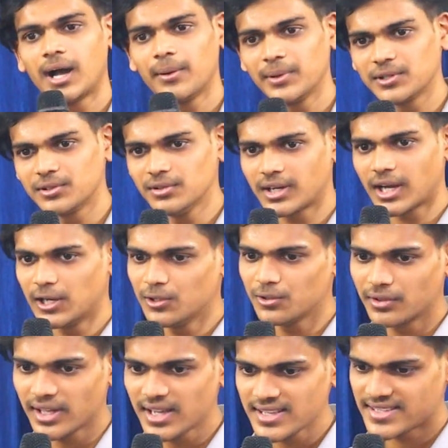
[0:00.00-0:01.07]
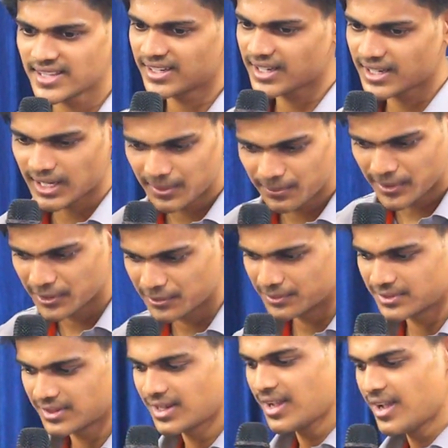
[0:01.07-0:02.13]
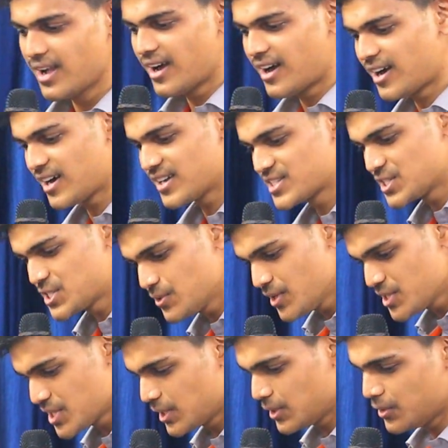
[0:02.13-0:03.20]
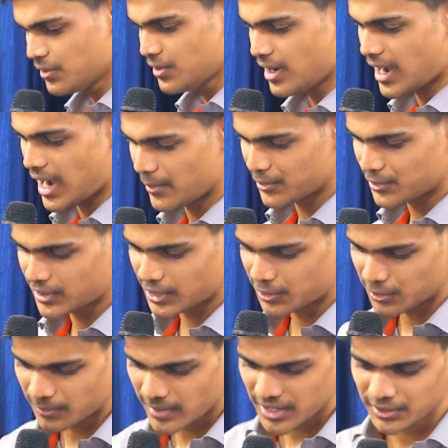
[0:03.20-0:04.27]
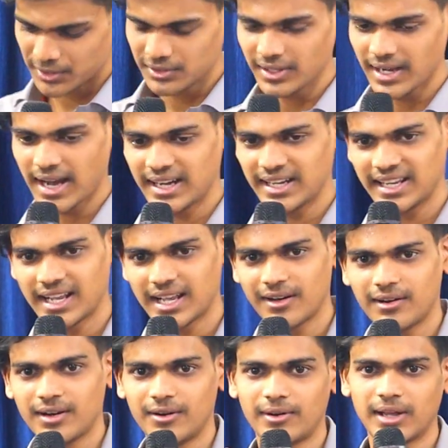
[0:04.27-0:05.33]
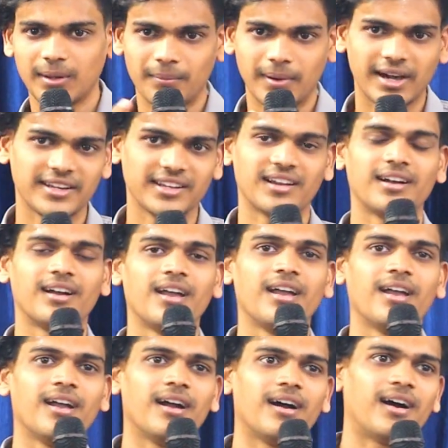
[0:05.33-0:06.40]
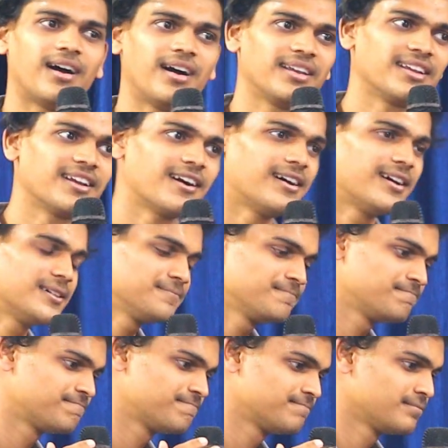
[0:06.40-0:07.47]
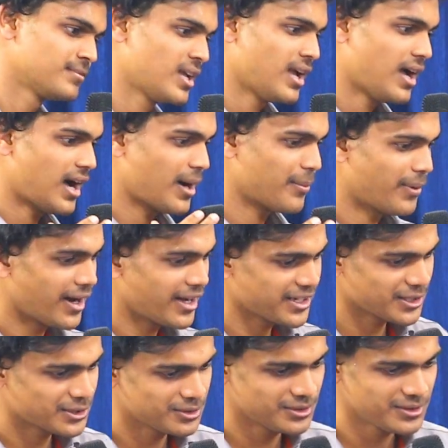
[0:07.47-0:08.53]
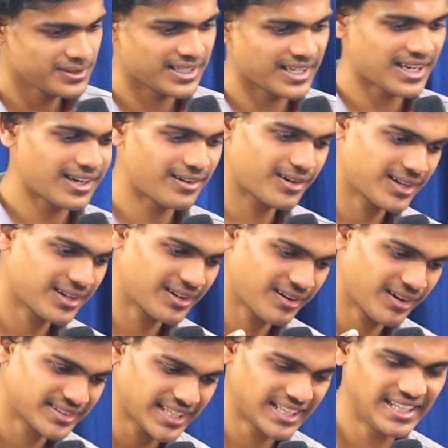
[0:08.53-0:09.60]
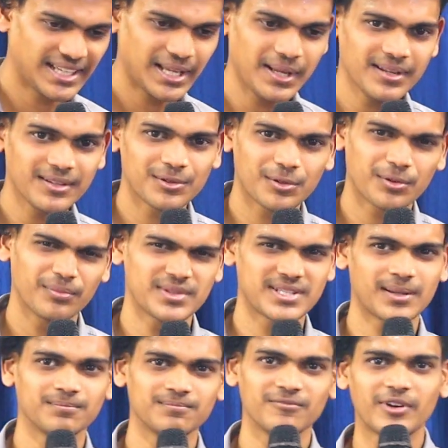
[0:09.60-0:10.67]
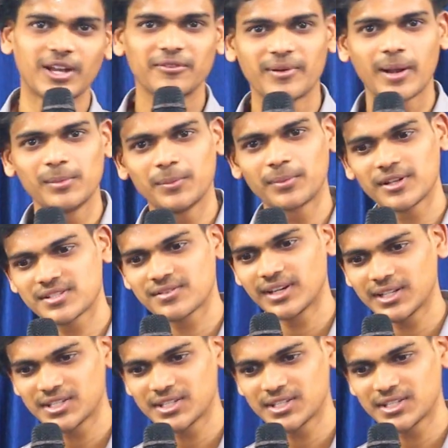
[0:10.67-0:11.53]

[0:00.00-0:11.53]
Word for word: ఆమెకు కళ్ళు కూడా సరిగా కనపడవు ఆ సిచ్యువేషన్లో ఆమెకు ఒక కుమారుడు అండ్ ఇంకా వాళ్ళ భార్య ఇంకా ఆ భార్యకు ఇంకా తల్లికి సమ్ వాళ్ళ ఫ్యామిలీ ప్రాబ్లమ్స్